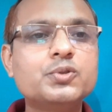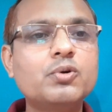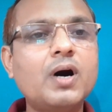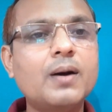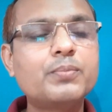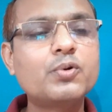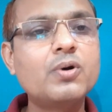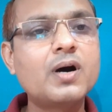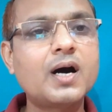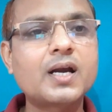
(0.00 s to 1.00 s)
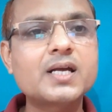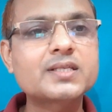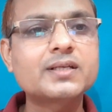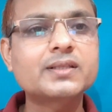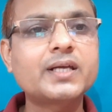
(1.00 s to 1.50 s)
जो आपको हरा
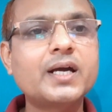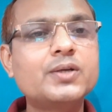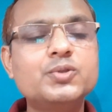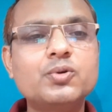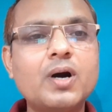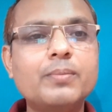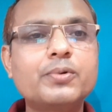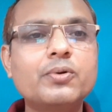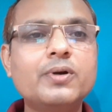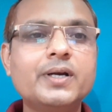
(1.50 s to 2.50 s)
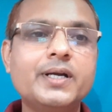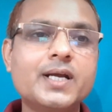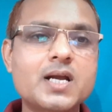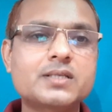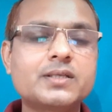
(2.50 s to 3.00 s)
सकता है जो आपको
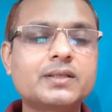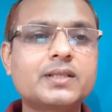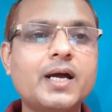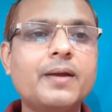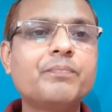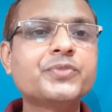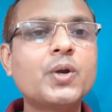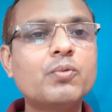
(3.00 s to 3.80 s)
डरा सकता है